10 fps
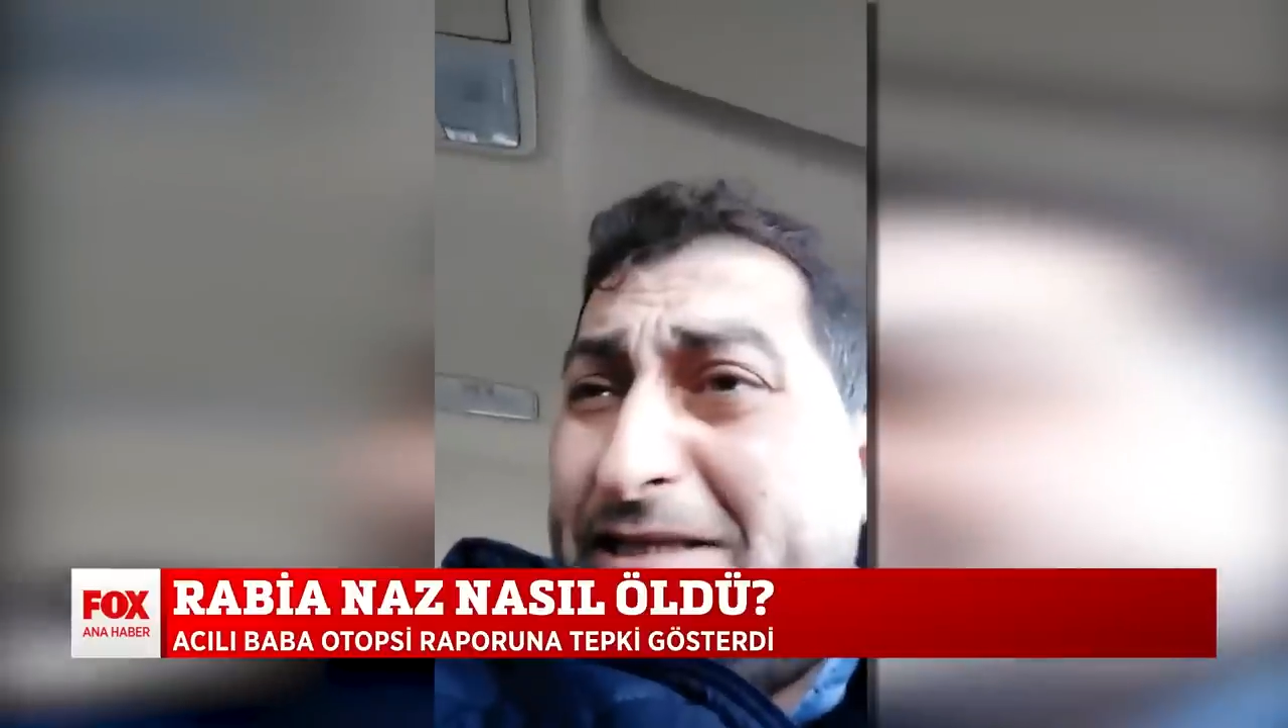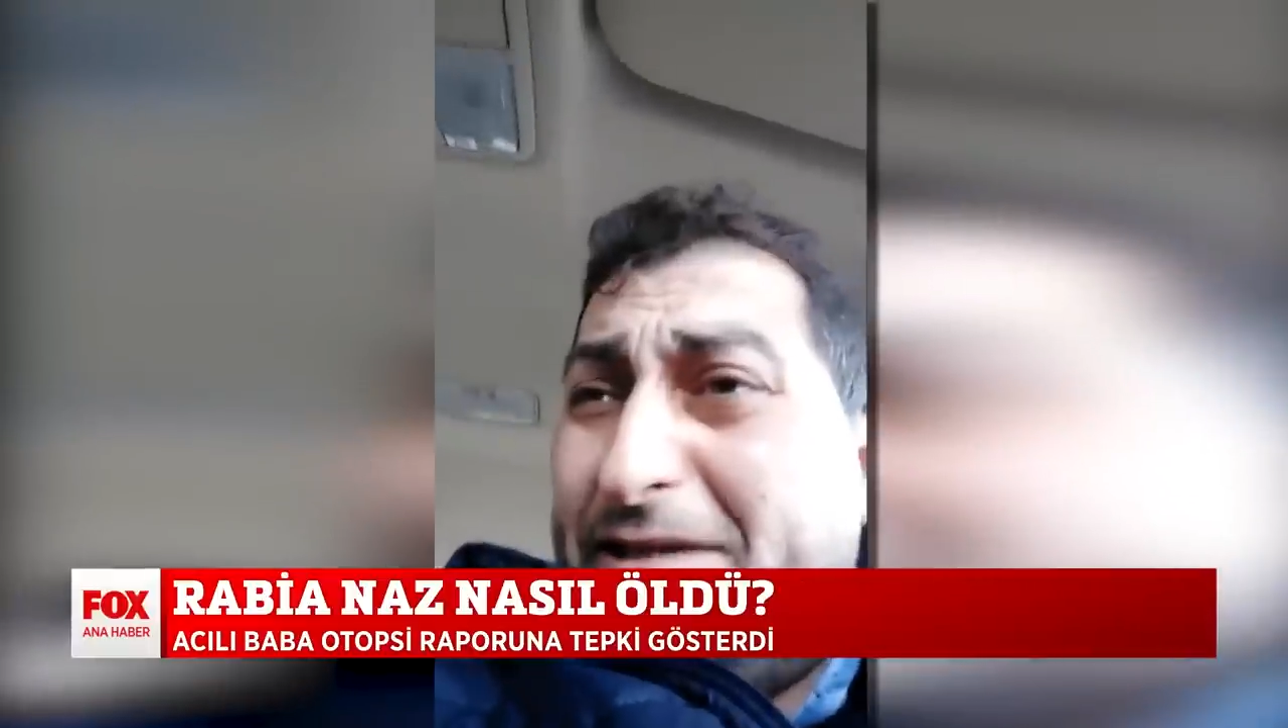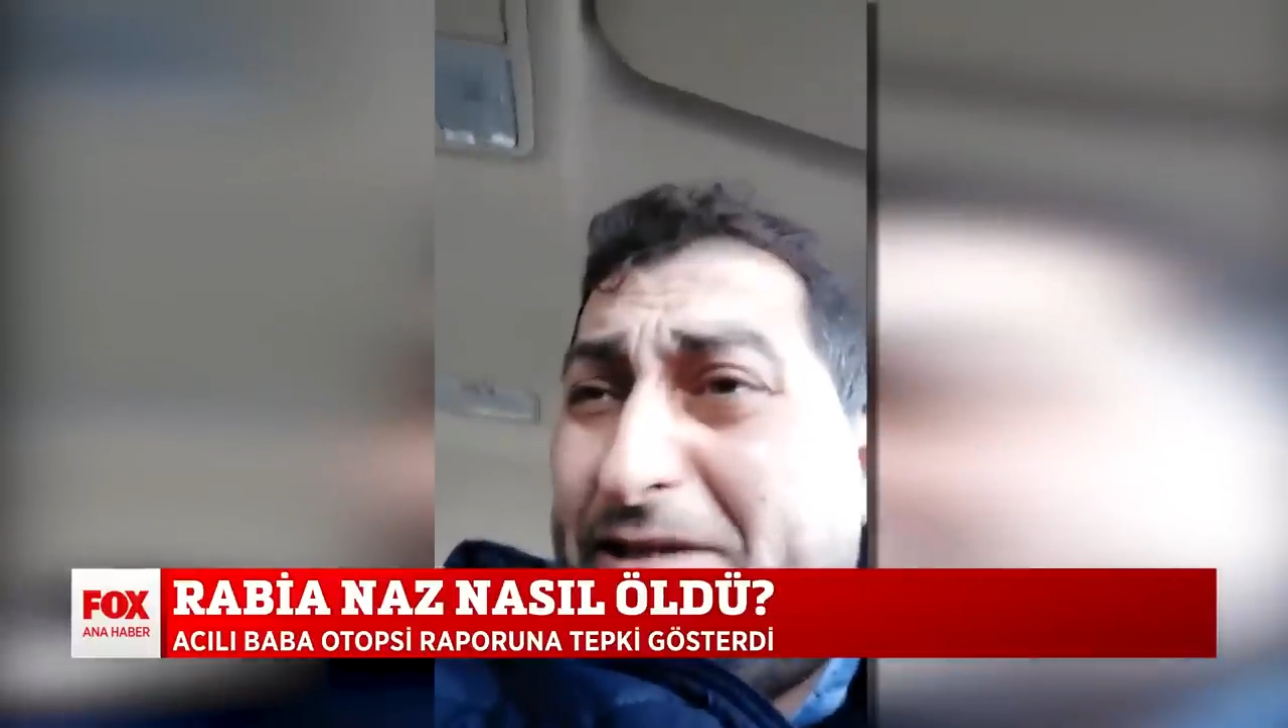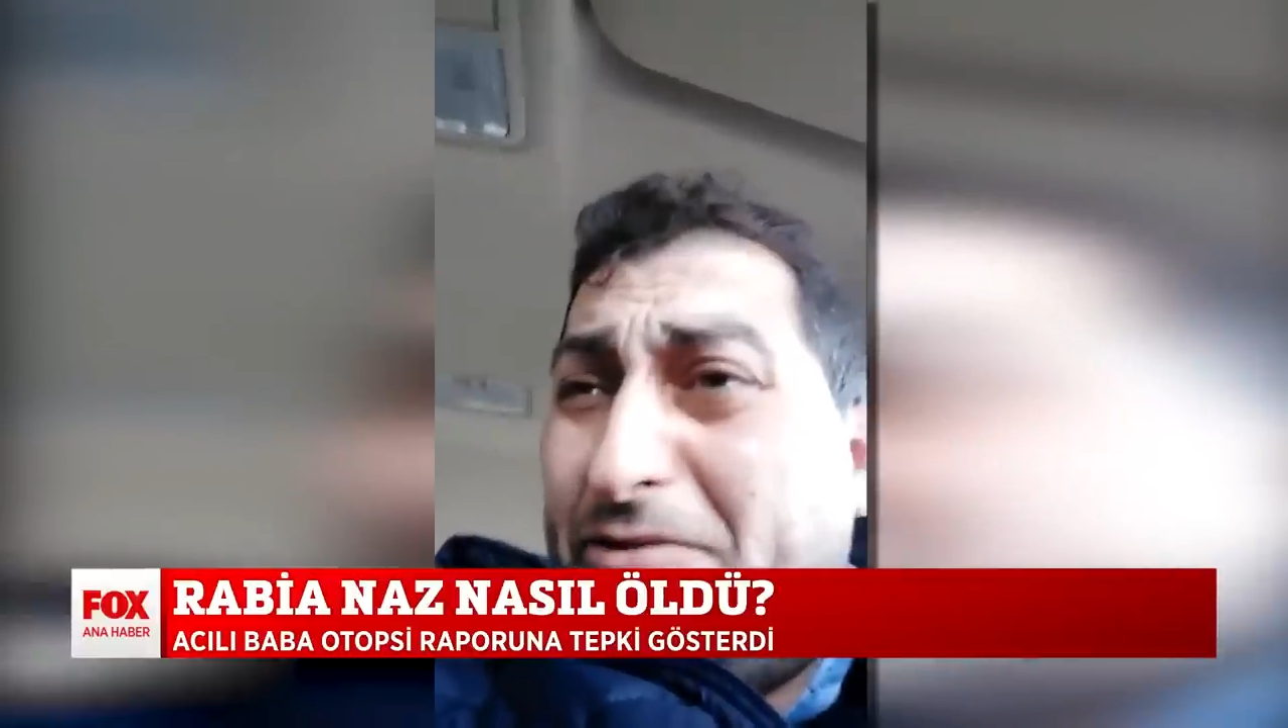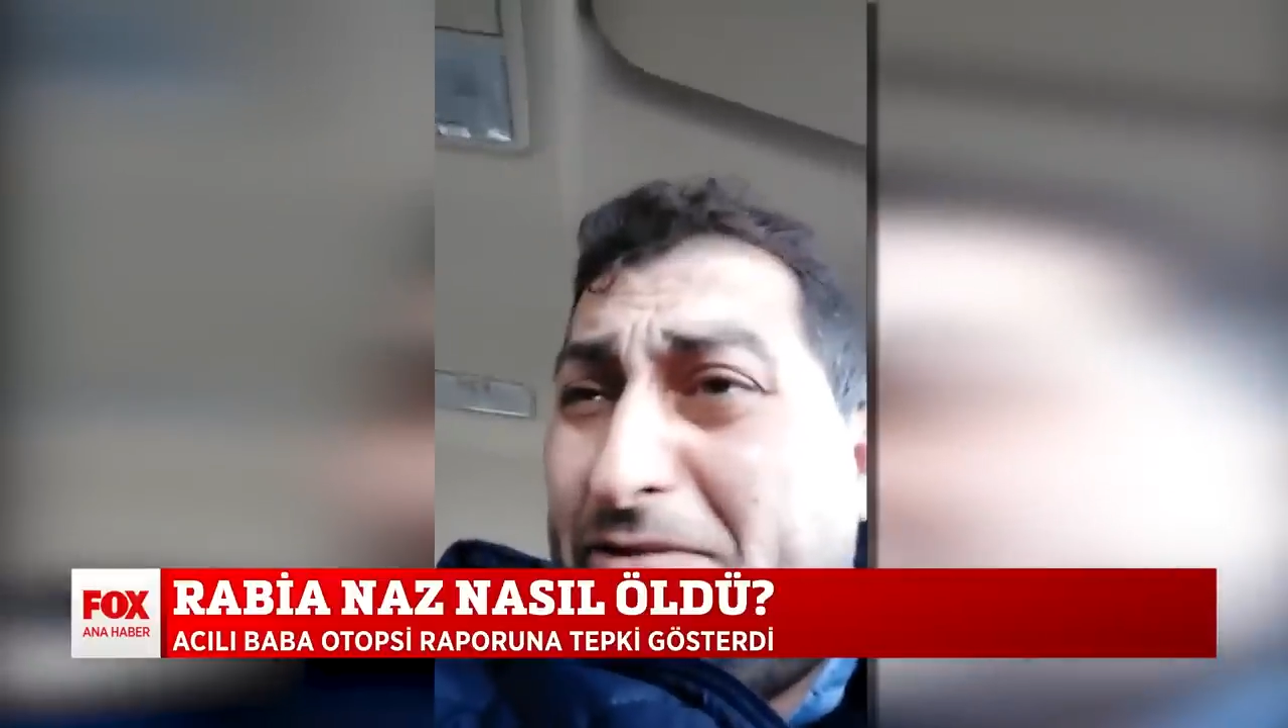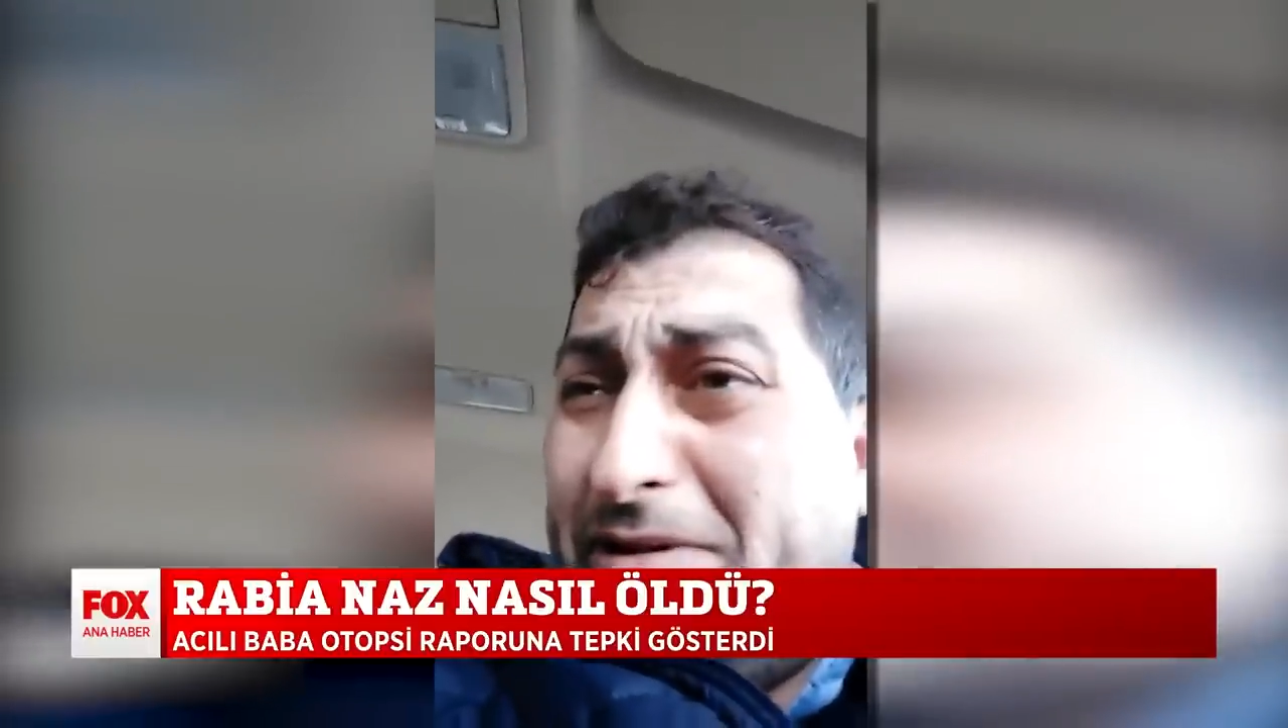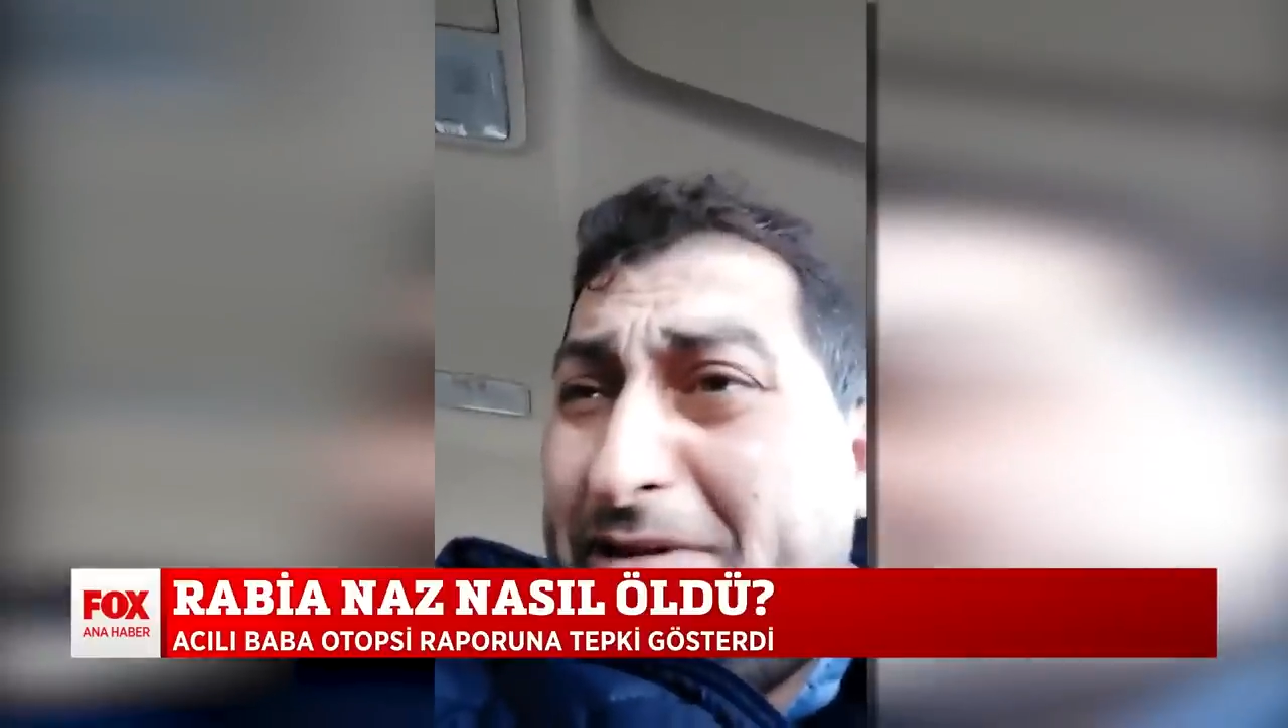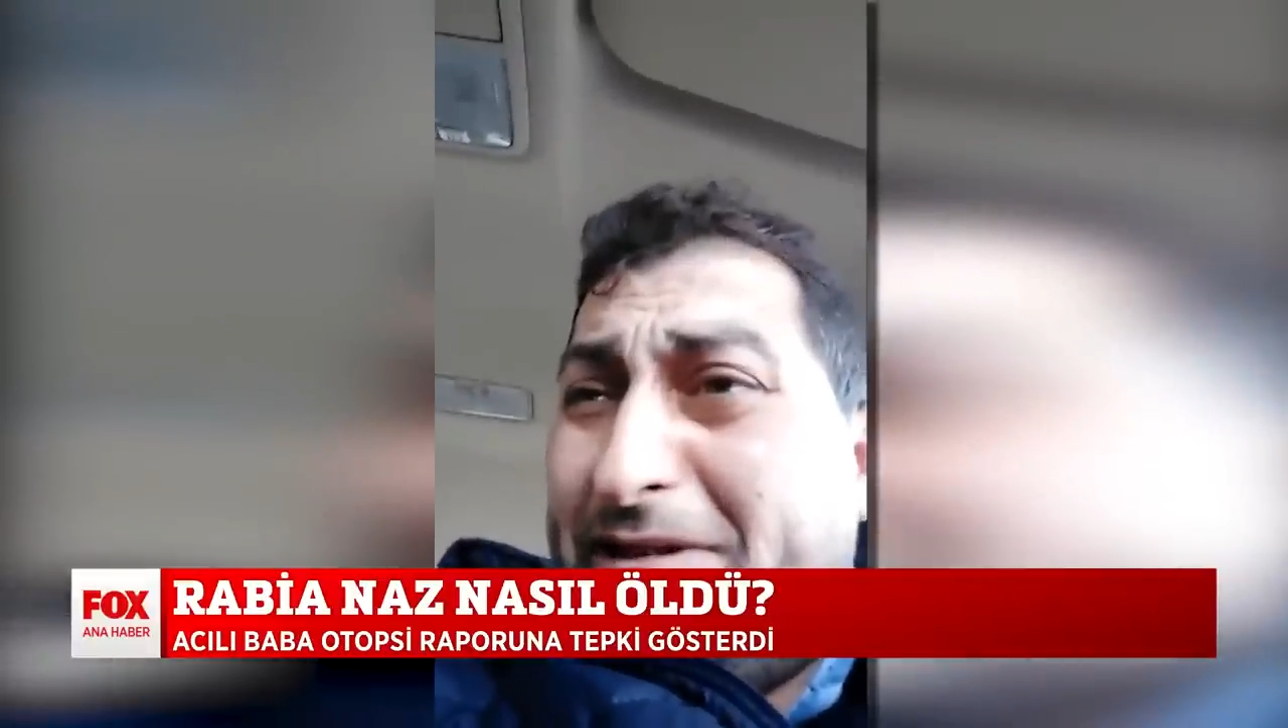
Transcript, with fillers: izletiyor.